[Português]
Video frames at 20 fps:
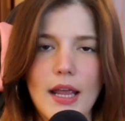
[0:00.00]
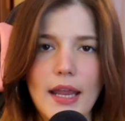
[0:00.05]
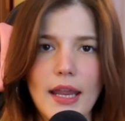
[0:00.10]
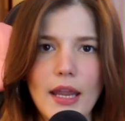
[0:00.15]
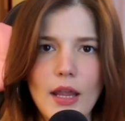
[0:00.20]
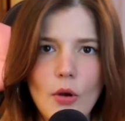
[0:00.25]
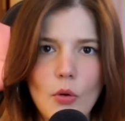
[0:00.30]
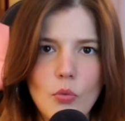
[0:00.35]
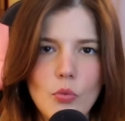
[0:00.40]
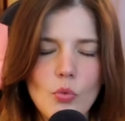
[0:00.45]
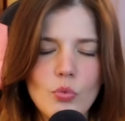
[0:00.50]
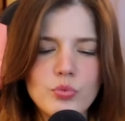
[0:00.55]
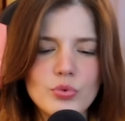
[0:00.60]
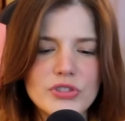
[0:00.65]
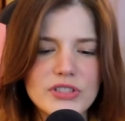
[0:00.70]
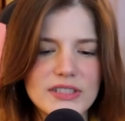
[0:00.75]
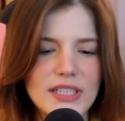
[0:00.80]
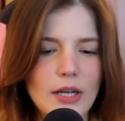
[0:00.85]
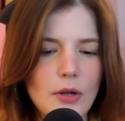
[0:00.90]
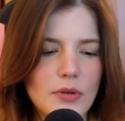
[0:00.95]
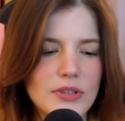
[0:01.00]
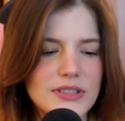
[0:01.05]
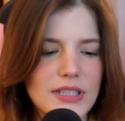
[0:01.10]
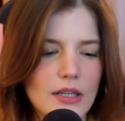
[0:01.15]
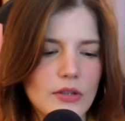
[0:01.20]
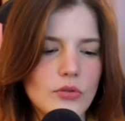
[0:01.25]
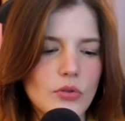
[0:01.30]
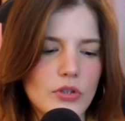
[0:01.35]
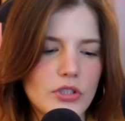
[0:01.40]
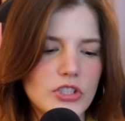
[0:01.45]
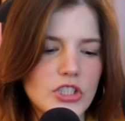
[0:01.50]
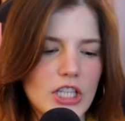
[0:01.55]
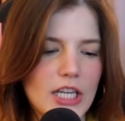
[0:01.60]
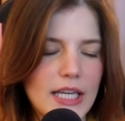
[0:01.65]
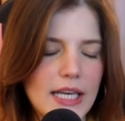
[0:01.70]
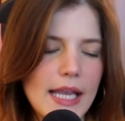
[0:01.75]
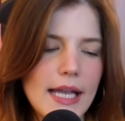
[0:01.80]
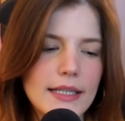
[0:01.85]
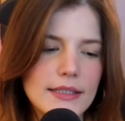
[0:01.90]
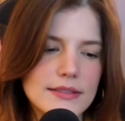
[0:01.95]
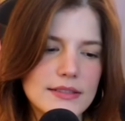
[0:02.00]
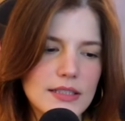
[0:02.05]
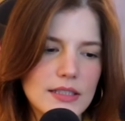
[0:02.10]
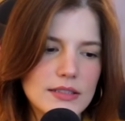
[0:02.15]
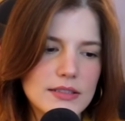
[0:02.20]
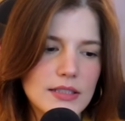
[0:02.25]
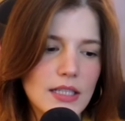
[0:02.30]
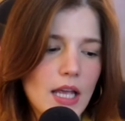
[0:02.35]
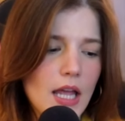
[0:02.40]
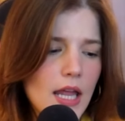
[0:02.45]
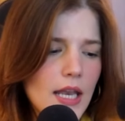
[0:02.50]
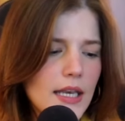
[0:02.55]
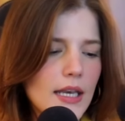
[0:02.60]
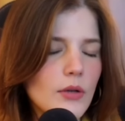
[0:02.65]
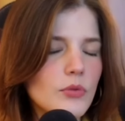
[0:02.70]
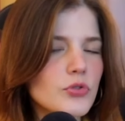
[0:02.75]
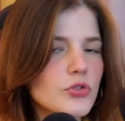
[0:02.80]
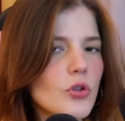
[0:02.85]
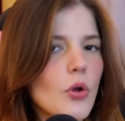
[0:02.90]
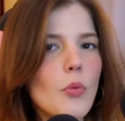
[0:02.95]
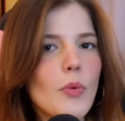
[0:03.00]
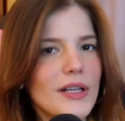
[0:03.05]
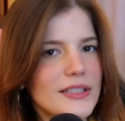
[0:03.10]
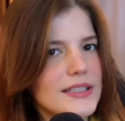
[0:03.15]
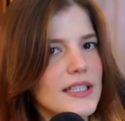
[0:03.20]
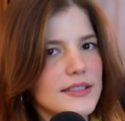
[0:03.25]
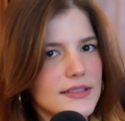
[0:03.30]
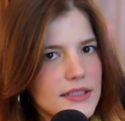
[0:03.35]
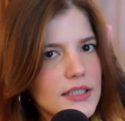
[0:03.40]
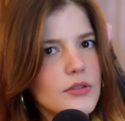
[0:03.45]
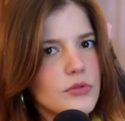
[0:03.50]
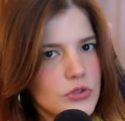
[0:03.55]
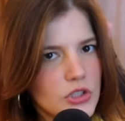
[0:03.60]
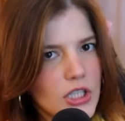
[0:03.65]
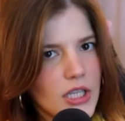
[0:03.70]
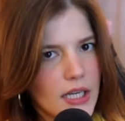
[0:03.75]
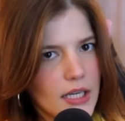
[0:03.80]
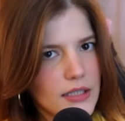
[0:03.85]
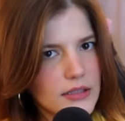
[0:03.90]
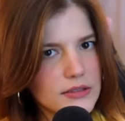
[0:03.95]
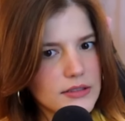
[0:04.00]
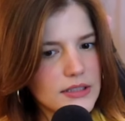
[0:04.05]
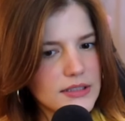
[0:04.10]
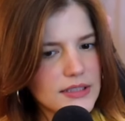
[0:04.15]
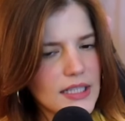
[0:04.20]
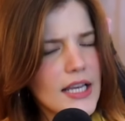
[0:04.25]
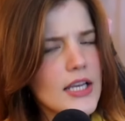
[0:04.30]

Eu, um sequestrador de crianças, não sou um assassino de crianças.